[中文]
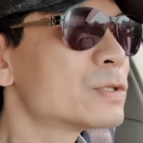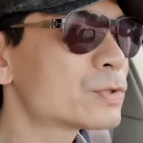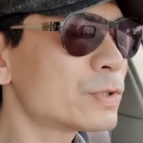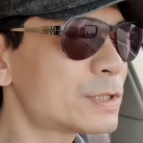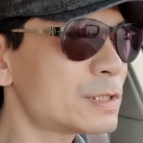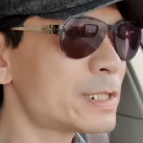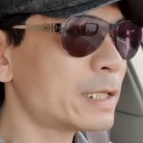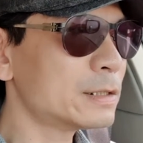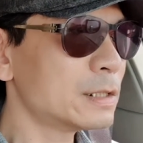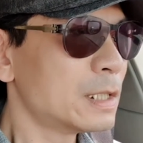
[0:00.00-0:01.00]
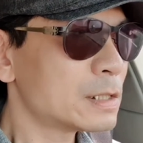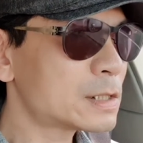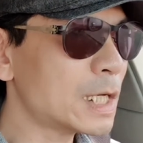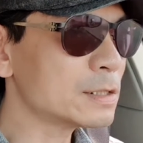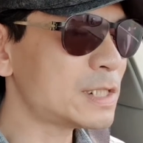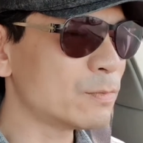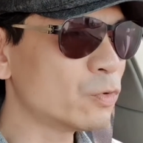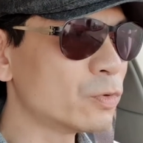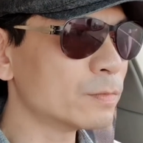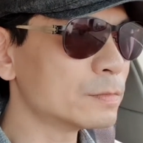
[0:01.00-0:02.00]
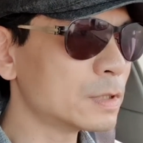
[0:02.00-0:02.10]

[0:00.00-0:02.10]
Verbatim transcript: 说实在的，上节目，